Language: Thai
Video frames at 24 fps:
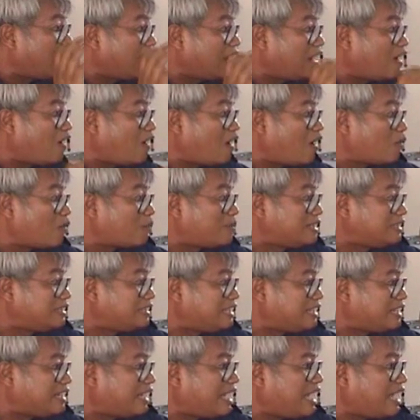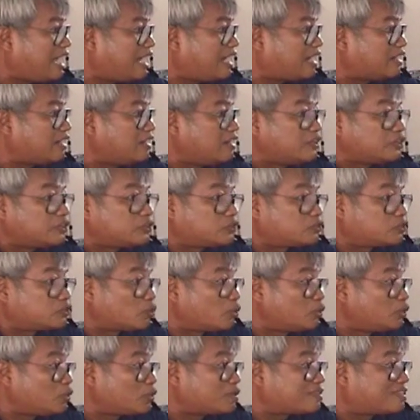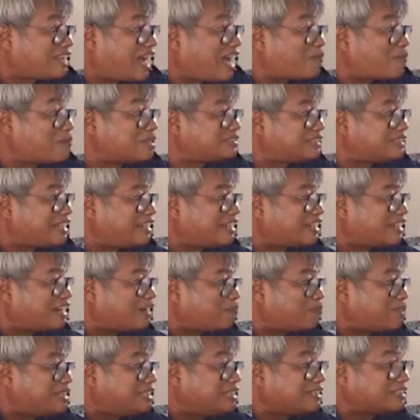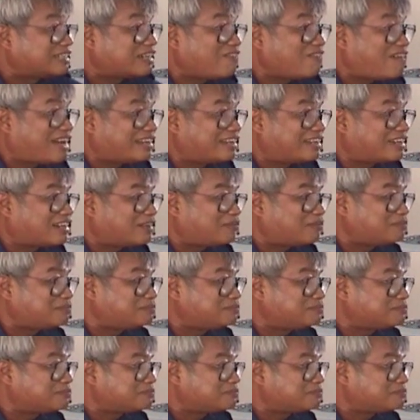ถ้าเราเอาพื้นที่แค่ศูนย์จุดสามเปอร์เซ็นต์นะครับไม่ถึงจังหวัดนะครับ